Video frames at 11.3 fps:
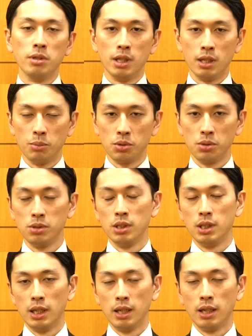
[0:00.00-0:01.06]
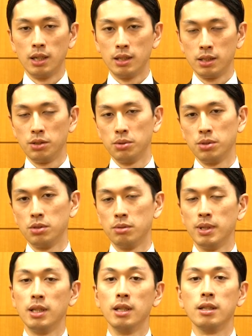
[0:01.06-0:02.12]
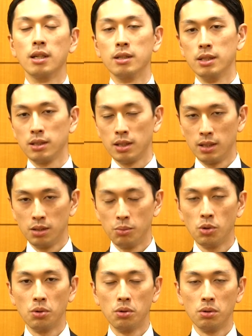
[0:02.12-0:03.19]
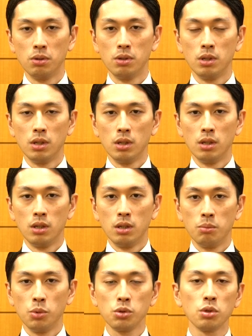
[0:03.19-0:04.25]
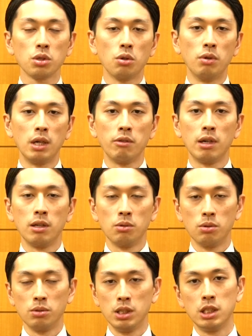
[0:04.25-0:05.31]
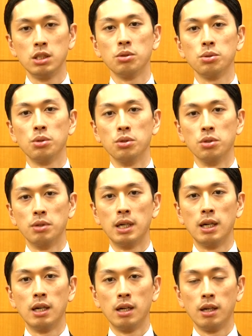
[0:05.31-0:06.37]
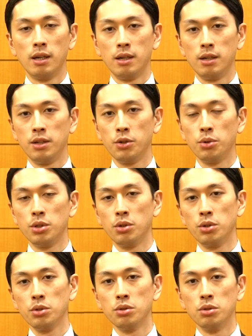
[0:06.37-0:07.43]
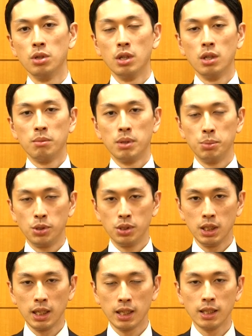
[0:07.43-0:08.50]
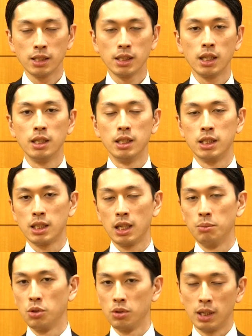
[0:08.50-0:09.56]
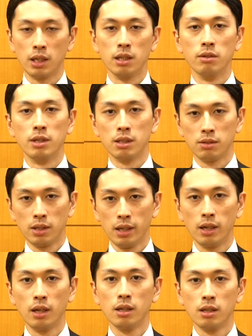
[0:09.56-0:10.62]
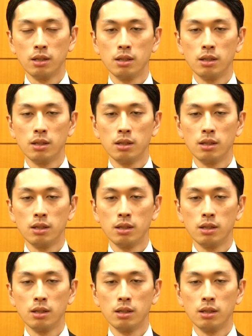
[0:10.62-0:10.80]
の例に基づいて話を進めていったんですけれどももう少しこう我々のこう日常というのは料理という物理的な次元に近いものだけではなくて